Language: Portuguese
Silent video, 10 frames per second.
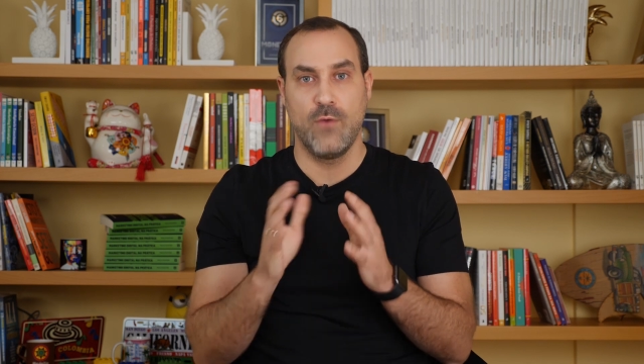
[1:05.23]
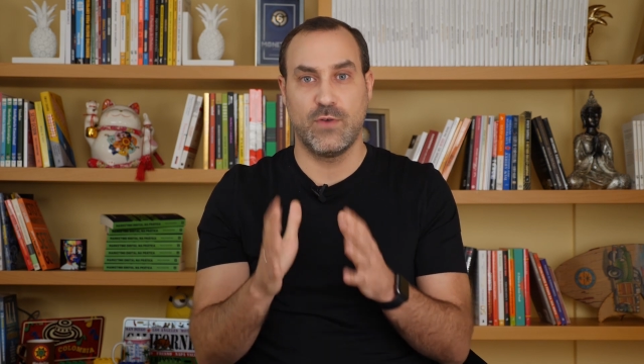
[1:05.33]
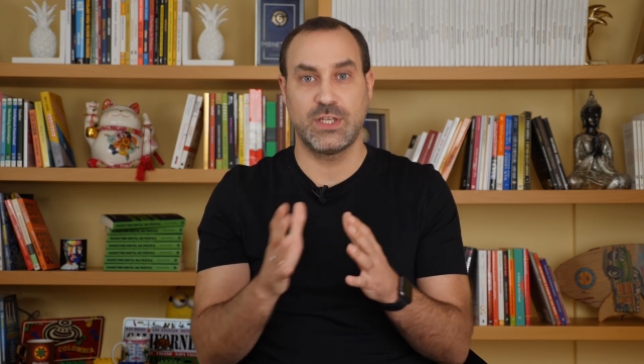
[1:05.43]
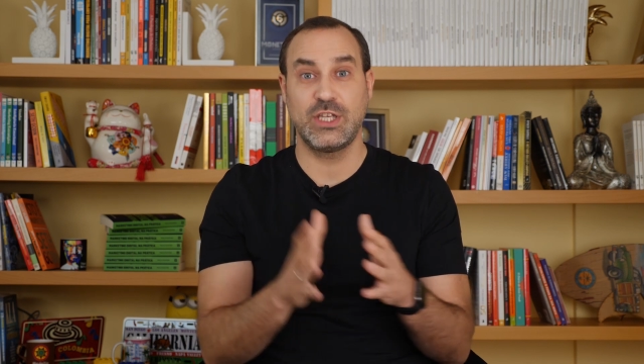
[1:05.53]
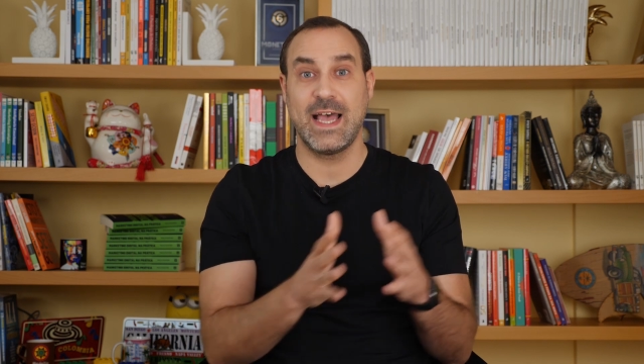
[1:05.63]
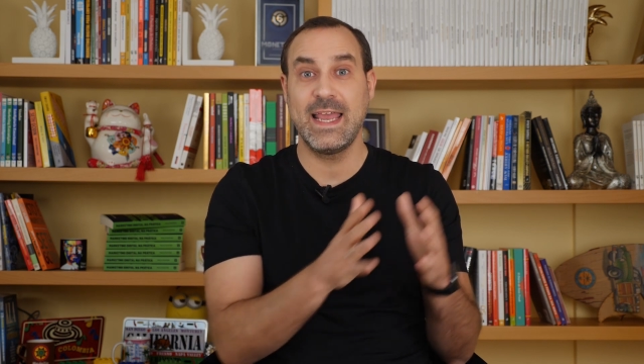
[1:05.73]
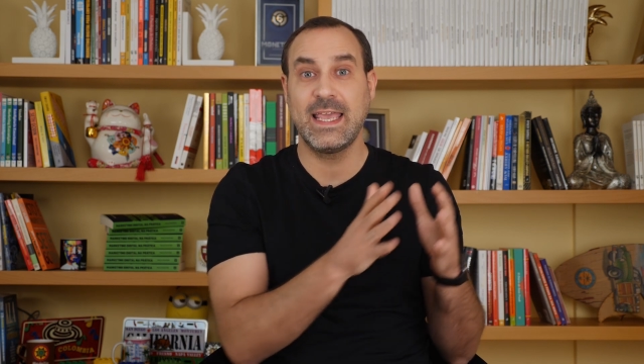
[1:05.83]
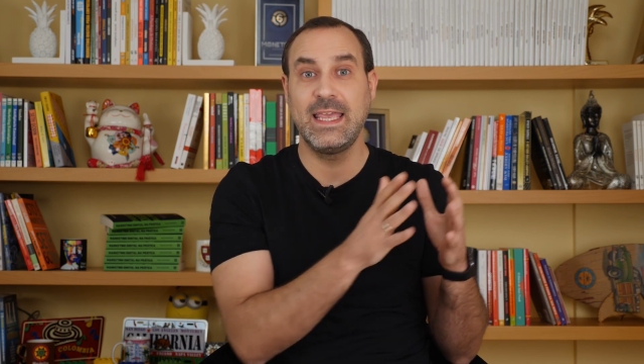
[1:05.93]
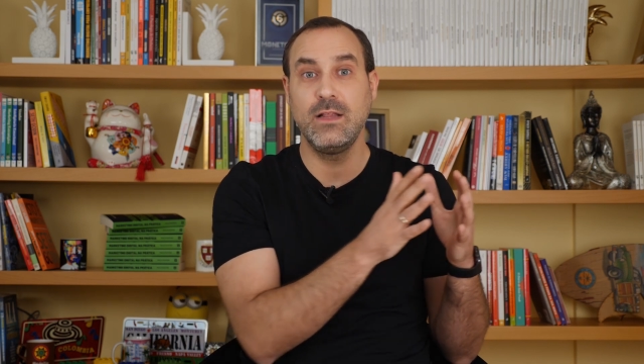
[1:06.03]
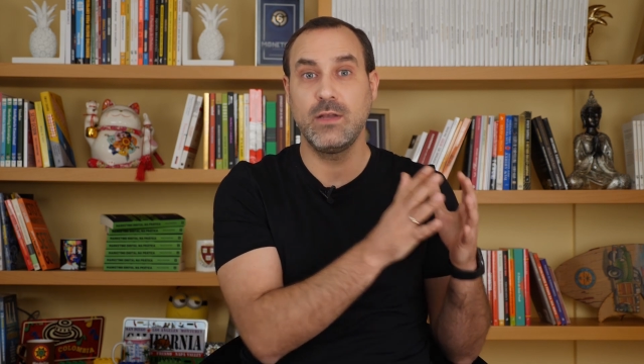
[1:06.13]
Você está
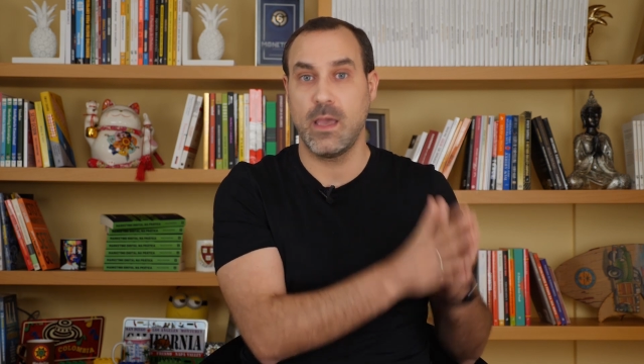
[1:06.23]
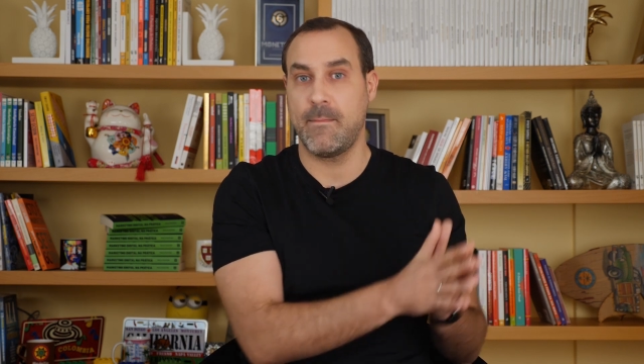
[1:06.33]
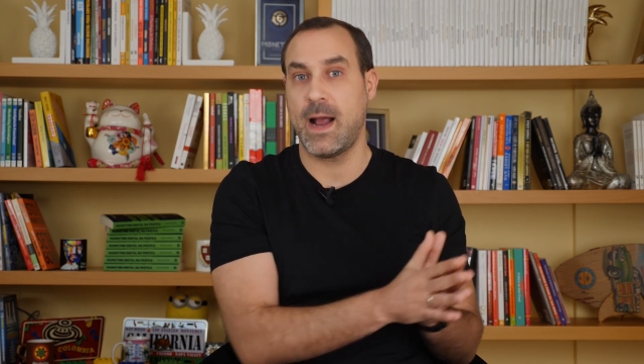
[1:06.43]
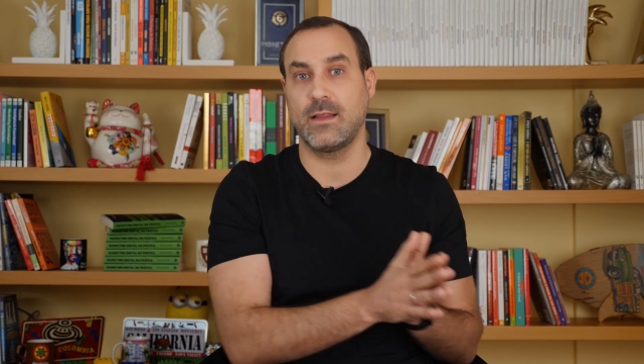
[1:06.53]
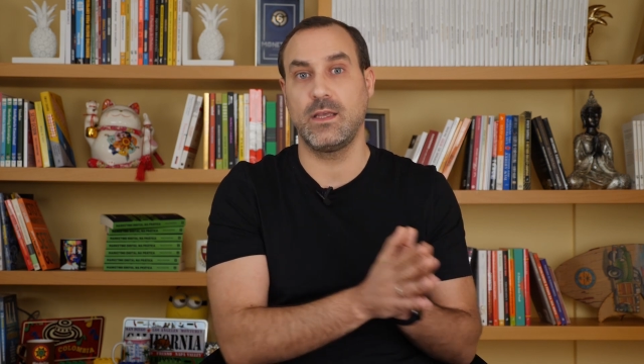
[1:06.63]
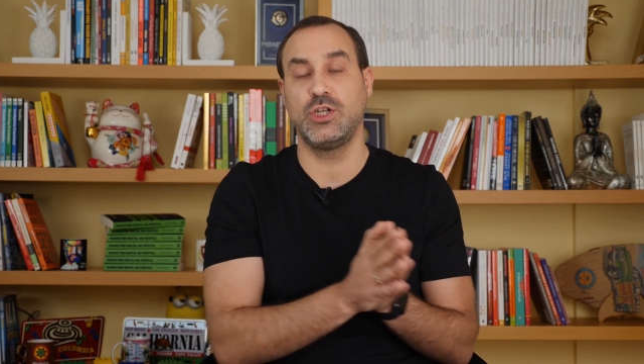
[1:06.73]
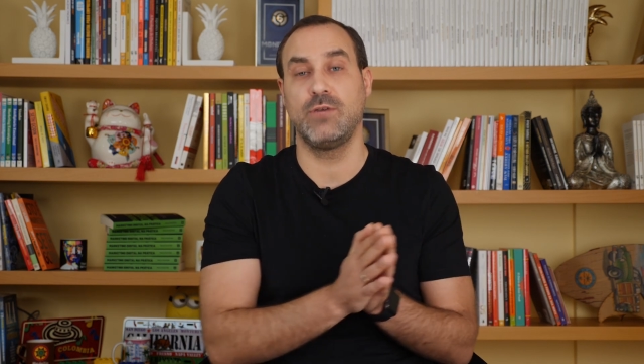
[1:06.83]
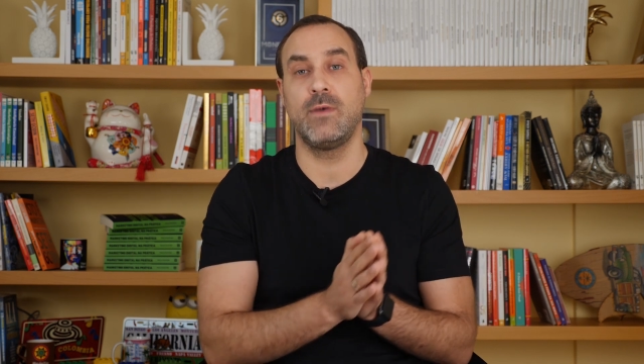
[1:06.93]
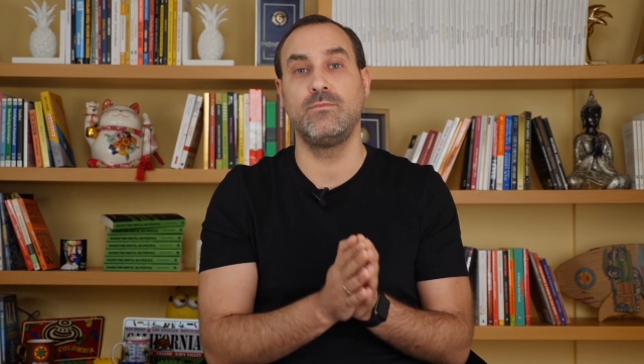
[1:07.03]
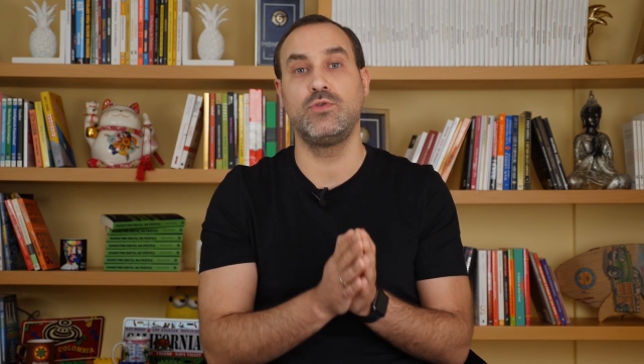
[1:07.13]
naquilo que a Martin
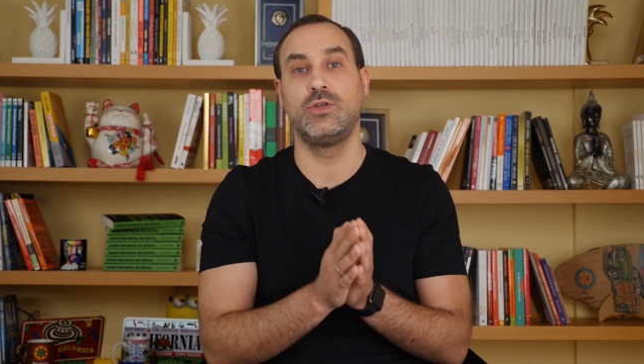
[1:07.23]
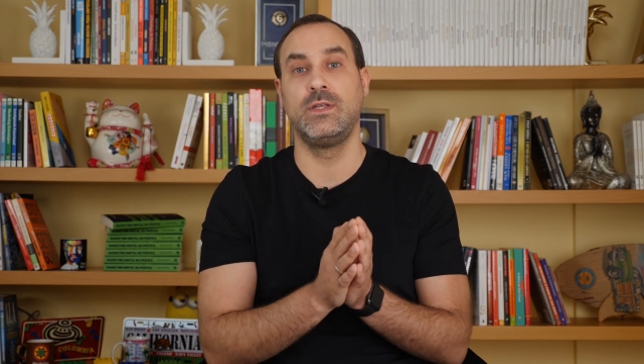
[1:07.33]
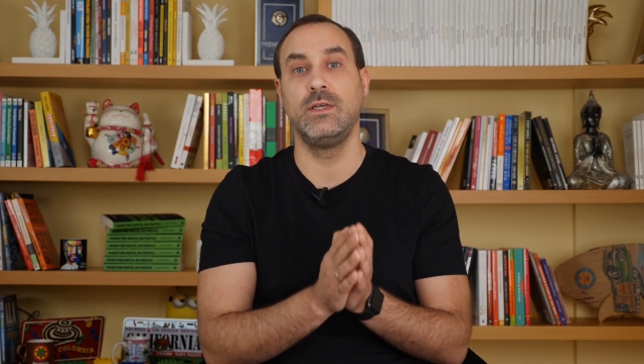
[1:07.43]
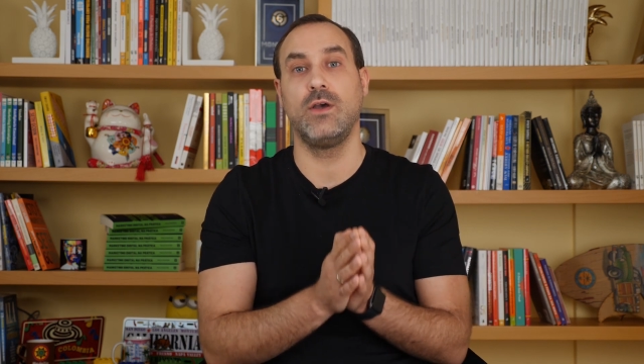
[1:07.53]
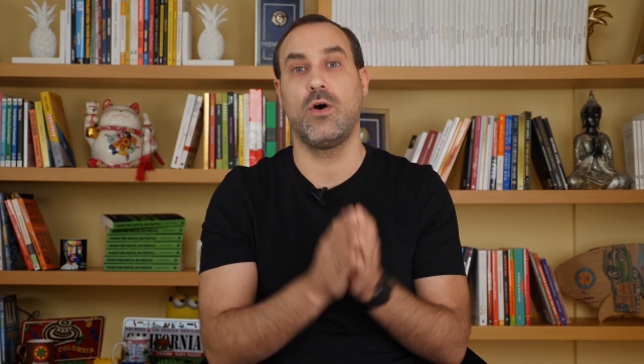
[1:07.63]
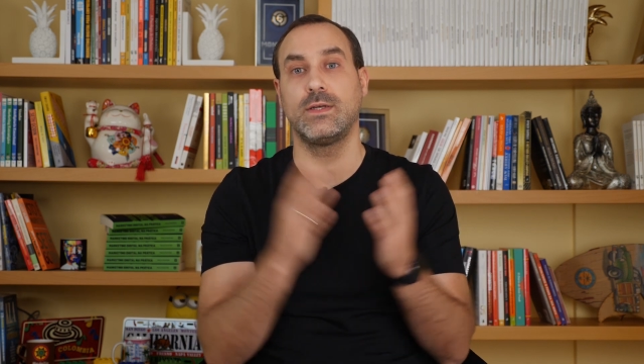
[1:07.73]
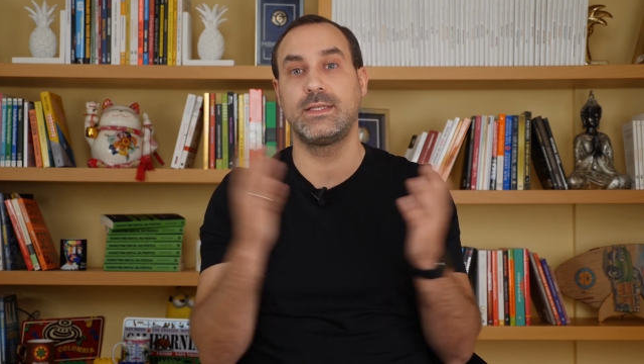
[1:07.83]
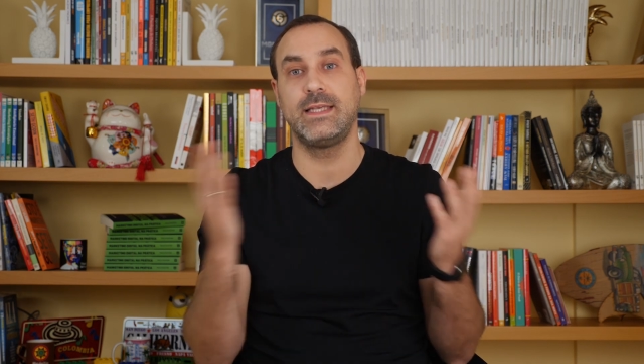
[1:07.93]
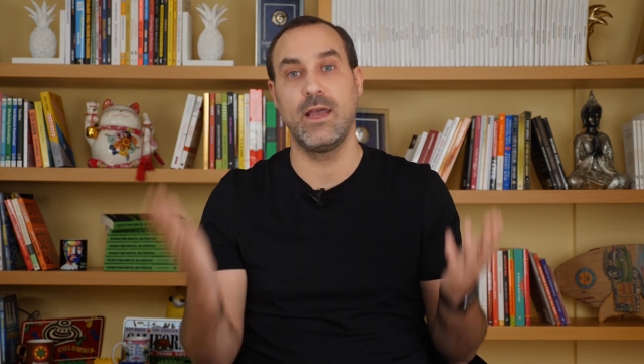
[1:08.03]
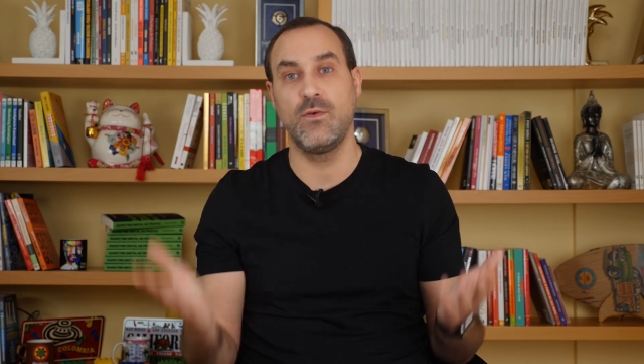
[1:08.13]
chamamos de
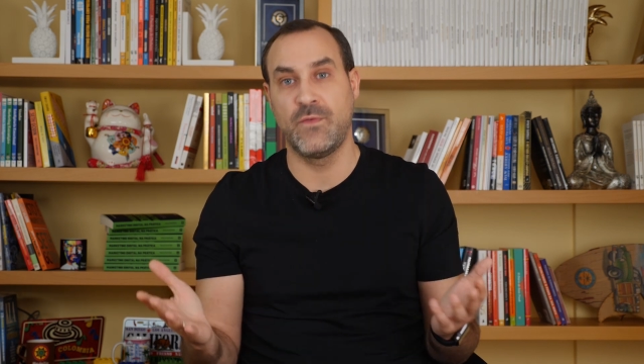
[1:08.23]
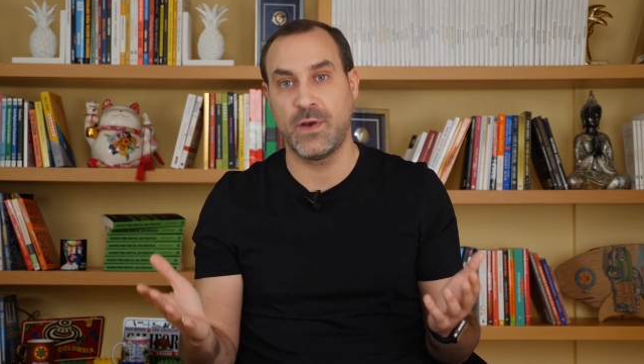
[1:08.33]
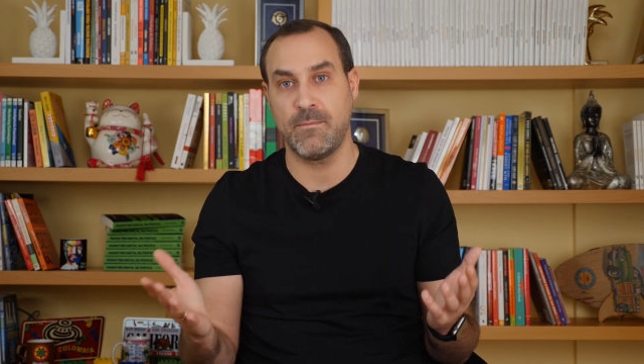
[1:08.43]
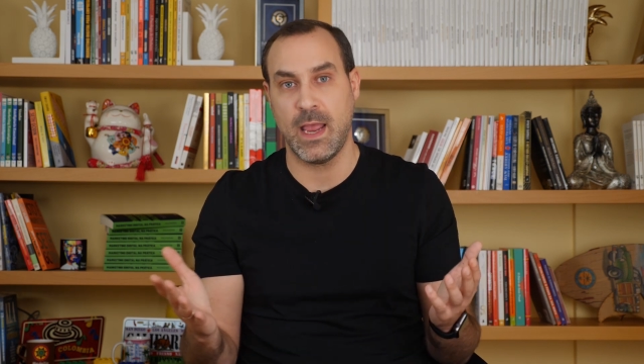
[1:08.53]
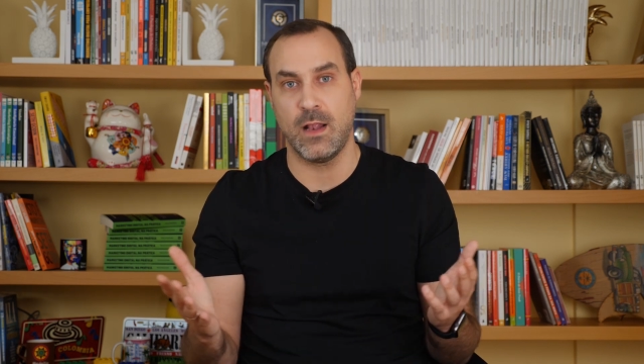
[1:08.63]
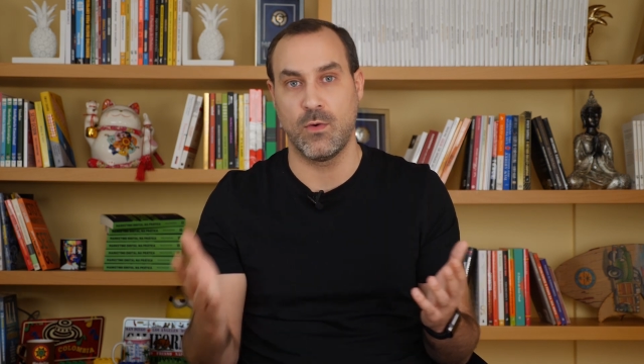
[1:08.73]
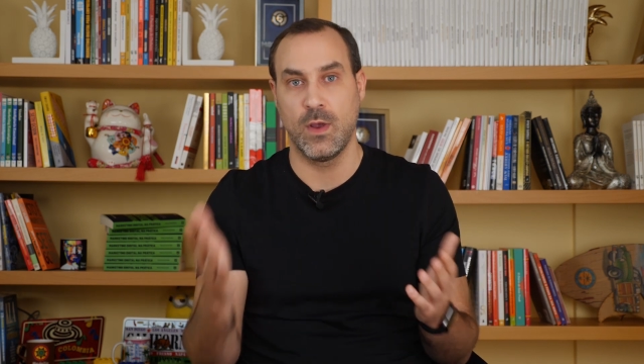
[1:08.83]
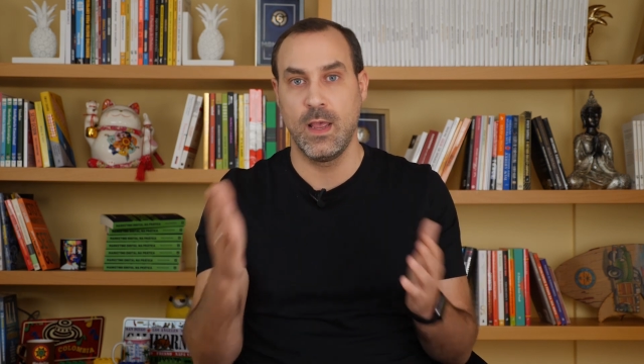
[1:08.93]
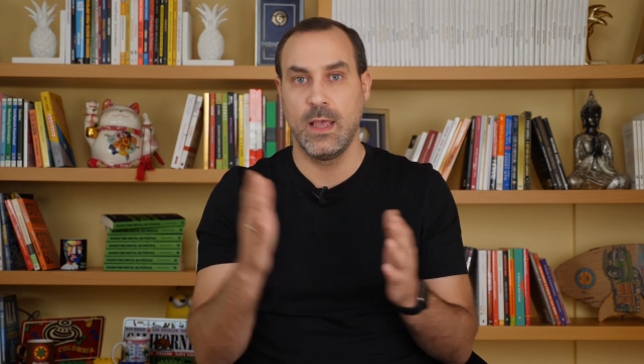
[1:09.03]
oceano vermelho,